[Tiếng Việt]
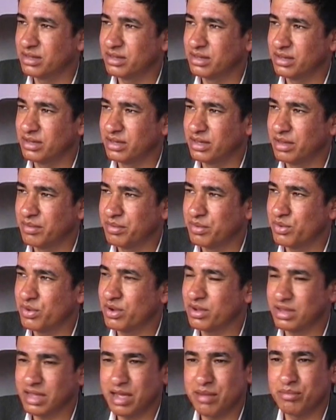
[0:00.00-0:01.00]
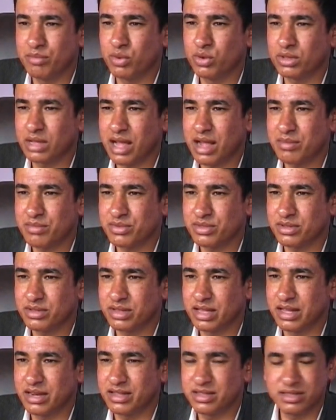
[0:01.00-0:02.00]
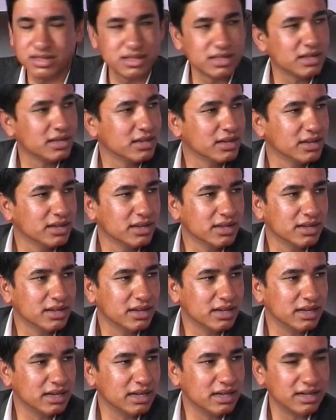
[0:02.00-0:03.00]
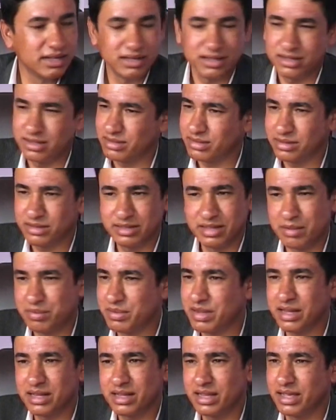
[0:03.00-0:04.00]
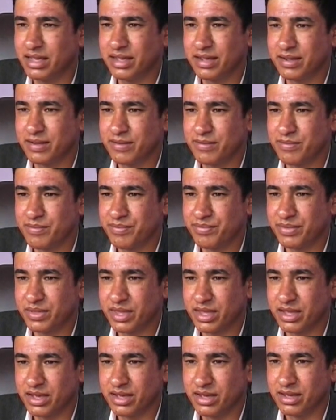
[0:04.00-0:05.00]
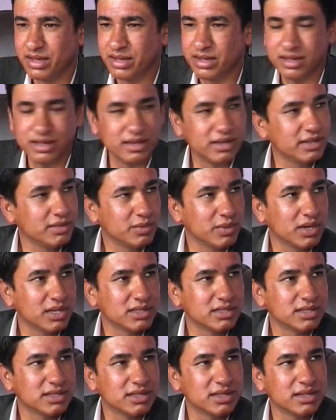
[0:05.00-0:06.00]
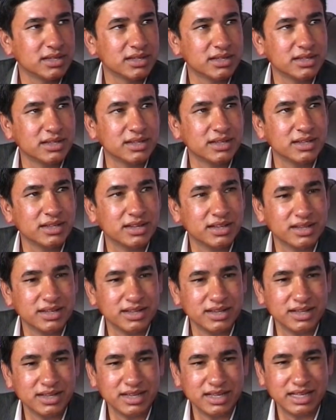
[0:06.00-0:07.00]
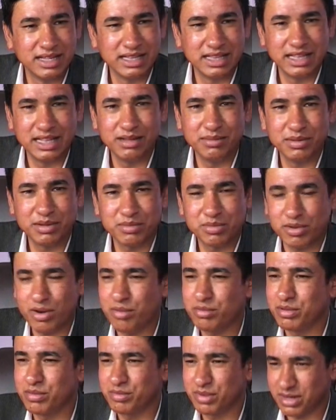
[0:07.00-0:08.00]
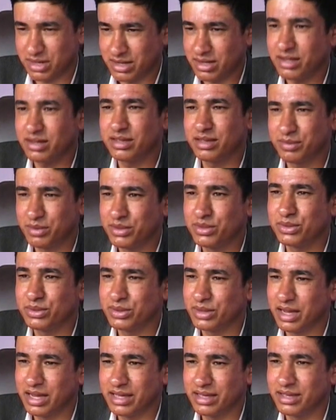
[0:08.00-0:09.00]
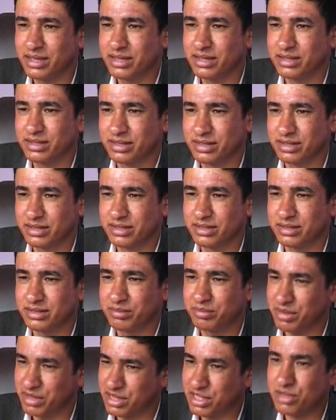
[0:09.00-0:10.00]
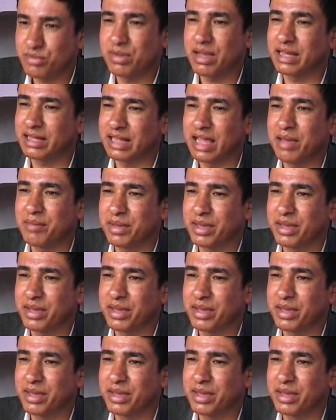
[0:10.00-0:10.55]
núi Nhật Bản 80 tuổi đã có 4 ca phẫu thuật tim lên đến đỉnh núi Everest vào thứ Năm 22 tháng 5 vừa qua, trở thành người cao tuổi nhất chinh phục ngọn núi cao nhất của thế giới.